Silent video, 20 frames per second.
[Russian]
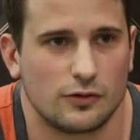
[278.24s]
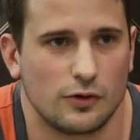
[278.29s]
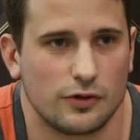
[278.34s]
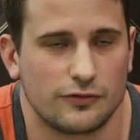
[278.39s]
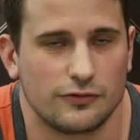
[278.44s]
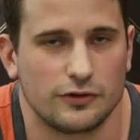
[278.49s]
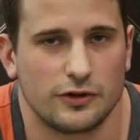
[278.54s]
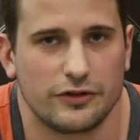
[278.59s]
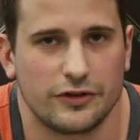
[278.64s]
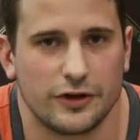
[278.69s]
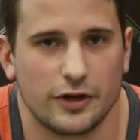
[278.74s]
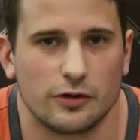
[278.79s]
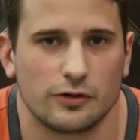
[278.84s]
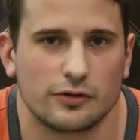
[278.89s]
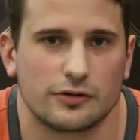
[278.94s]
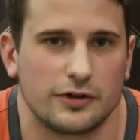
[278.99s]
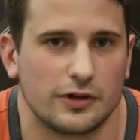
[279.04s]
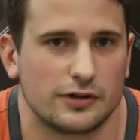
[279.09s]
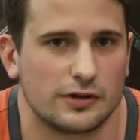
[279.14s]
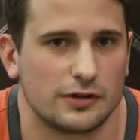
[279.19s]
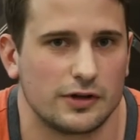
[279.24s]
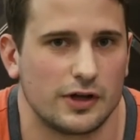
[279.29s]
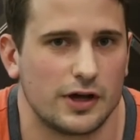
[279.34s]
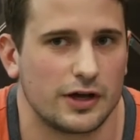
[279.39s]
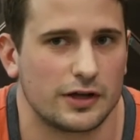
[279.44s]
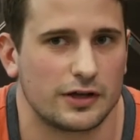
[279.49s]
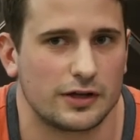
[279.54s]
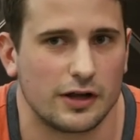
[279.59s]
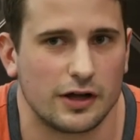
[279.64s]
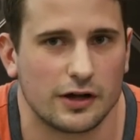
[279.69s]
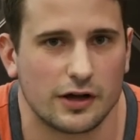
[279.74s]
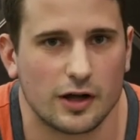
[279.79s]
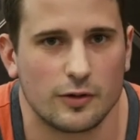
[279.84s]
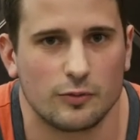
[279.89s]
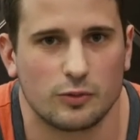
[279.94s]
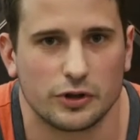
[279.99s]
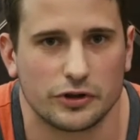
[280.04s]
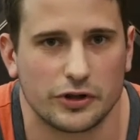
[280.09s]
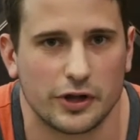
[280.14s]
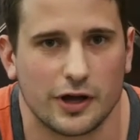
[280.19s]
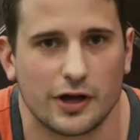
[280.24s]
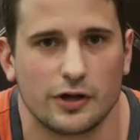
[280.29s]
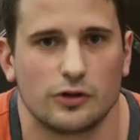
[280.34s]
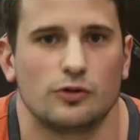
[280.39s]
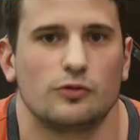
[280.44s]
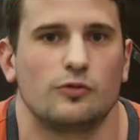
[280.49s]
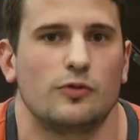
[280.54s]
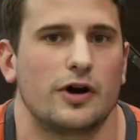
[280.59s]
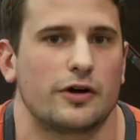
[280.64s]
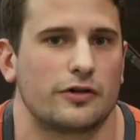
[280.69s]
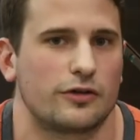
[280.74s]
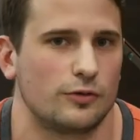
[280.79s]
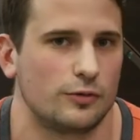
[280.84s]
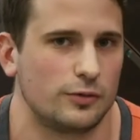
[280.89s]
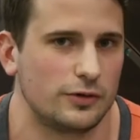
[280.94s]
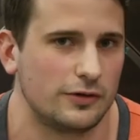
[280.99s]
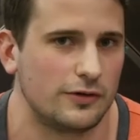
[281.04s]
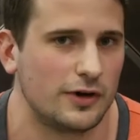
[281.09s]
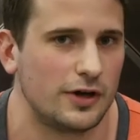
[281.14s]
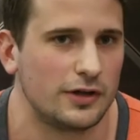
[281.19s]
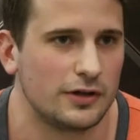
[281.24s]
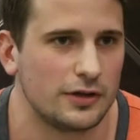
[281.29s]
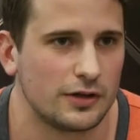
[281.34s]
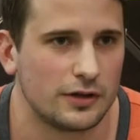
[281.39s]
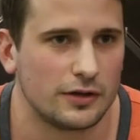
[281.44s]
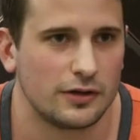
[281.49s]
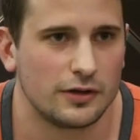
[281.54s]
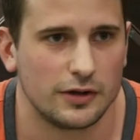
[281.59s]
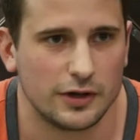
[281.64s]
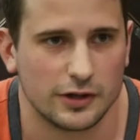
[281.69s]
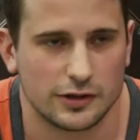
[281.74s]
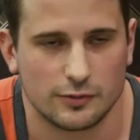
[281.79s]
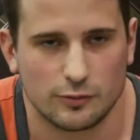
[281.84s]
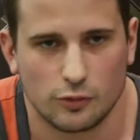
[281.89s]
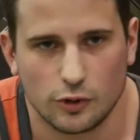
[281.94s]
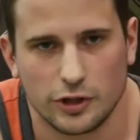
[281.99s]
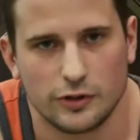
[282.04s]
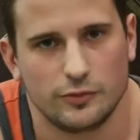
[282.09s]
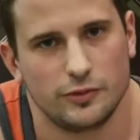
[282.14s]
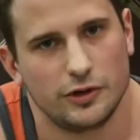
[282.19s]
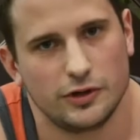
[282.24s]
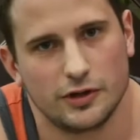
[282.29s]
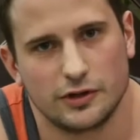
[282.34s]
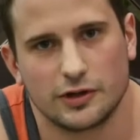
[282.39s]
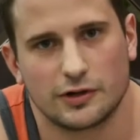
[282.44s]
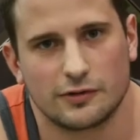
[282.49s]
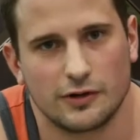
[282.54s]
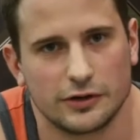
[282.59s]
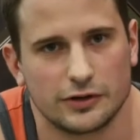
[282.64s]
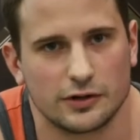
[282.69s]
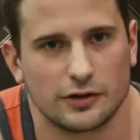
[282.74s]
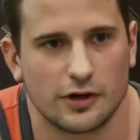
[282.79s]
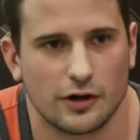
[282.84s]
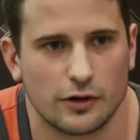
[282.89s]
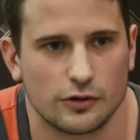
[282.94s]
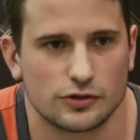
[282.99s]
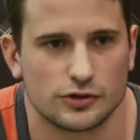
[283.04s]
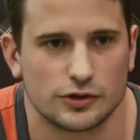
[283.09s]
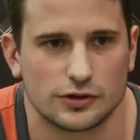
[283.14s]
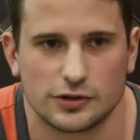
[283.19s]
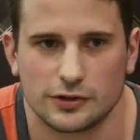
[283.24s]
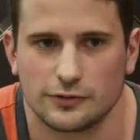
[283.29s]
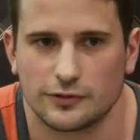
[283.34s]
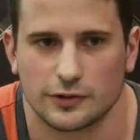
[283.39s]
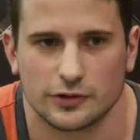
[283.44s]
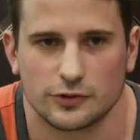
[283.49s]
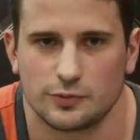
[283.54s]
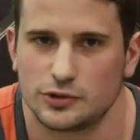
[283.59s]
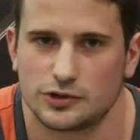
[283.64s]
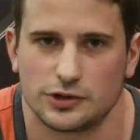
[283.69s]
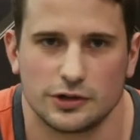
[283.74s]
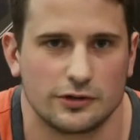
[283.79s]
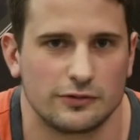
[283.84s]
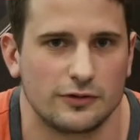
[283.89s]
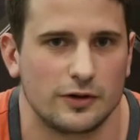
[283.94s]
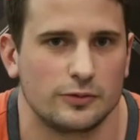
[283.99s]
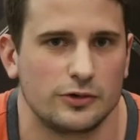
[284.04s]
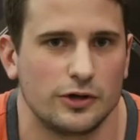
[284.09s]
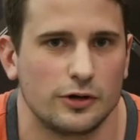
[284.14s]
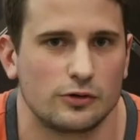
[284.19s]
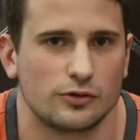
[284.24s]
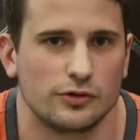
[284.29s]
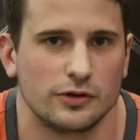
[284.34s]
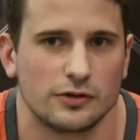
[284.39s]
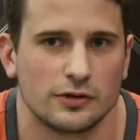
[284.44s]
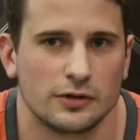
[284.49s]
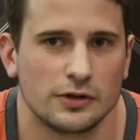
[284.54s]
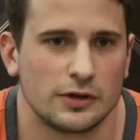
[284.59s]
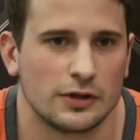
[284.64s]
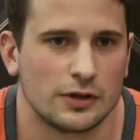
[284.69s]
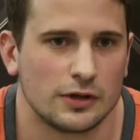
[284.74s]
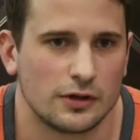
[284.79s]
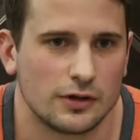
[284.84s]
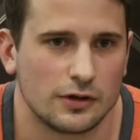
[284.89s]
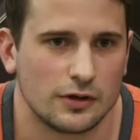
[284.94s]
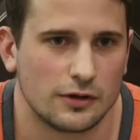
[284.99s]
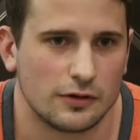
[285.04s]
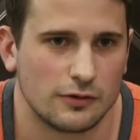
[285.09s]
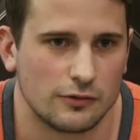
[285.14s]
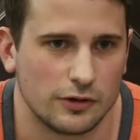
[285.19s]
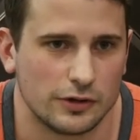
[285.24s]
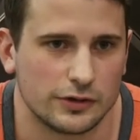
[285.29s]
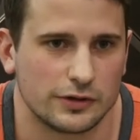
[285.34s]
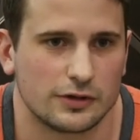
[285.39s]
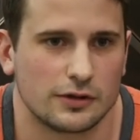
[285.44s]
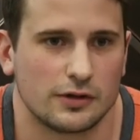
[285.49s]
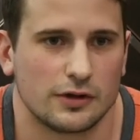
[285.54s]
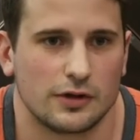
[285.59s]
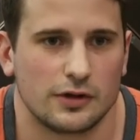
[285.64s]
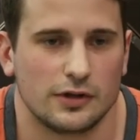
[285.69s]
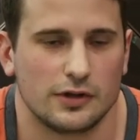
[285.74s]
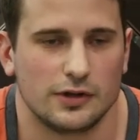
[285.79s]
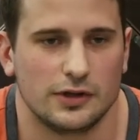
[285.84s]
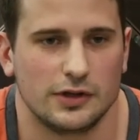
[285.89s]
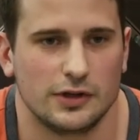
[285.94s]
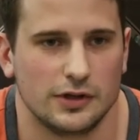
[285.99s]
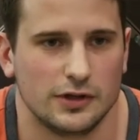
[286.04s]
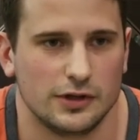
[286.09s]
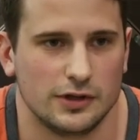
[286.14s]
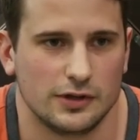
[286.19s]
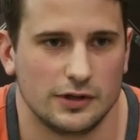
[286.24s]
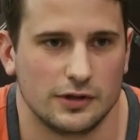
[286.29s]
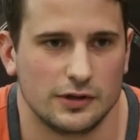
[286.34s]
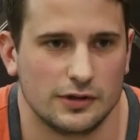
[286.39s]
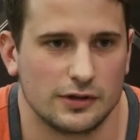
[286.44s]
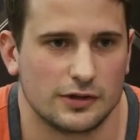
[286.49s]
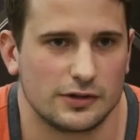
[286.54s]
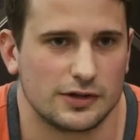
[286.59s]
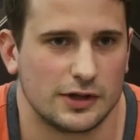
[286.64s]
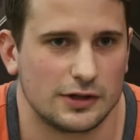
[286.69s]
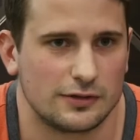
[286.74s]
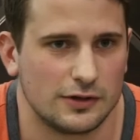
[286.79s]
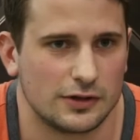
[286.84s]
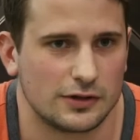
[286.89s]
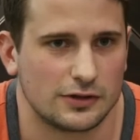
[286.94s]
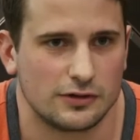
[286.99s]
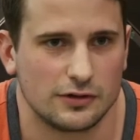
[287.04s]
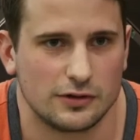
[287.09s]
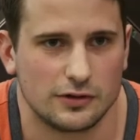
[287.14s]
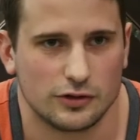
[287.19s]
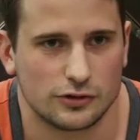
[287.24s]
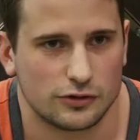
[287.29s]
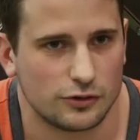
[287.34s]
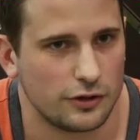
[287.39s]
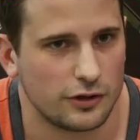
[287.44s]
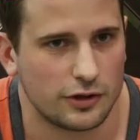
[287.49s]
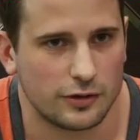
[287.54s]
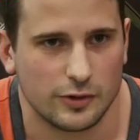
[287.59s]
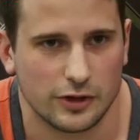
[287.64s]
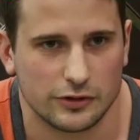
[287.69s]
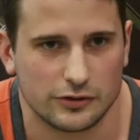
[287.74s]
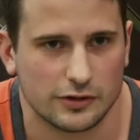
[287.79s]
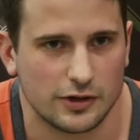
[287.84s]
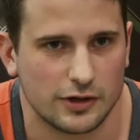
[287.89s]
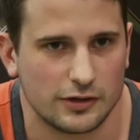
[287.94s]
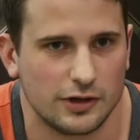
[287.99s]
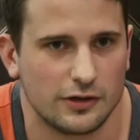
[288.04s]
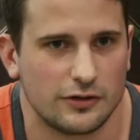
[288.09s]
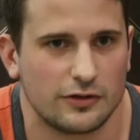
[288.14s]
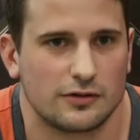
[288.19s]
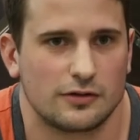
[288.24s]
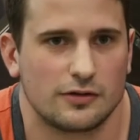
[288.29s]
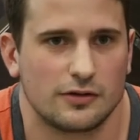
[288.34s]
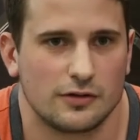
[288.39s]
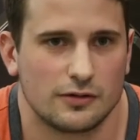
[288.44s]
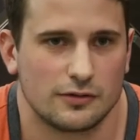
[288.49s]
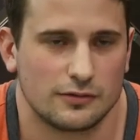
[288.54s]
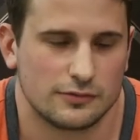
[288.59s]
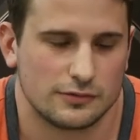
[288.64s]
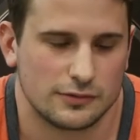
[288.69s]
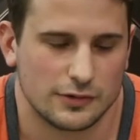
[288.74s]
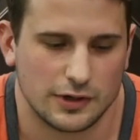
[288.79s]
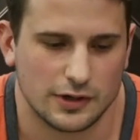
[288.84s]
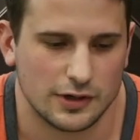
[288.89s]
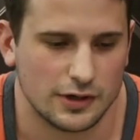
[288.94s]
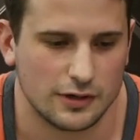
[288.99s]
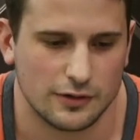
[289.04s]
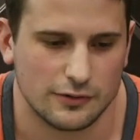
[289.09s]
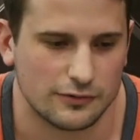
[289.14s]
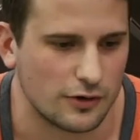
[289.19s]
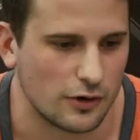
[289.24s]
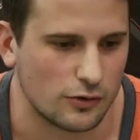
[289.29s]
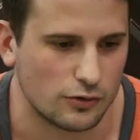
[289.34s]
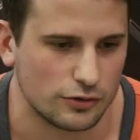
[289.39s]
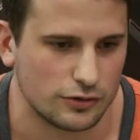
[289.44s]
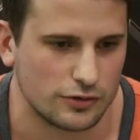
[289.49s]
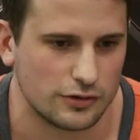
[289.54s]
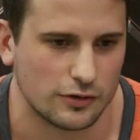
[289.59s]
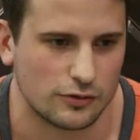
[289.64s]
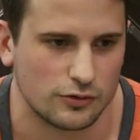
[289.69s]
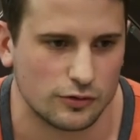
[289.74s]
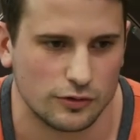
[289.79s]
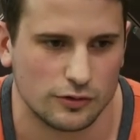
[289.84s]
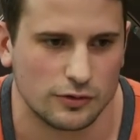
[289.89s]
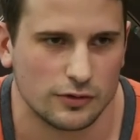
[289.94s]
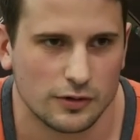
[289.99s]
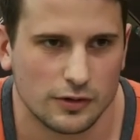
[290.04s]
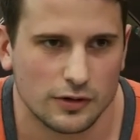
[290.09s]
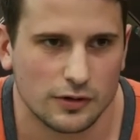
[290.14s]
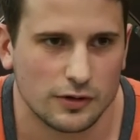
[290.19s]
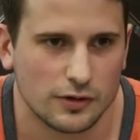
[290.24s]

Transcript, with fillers: то есть в неделю где-то на килограмм-полтора, ну максимум два, это более-менее адекватная, хорошая цифра, спешить вам некуда. Вот. И, соответственно, не стоит себя загонять а, в какую-то такую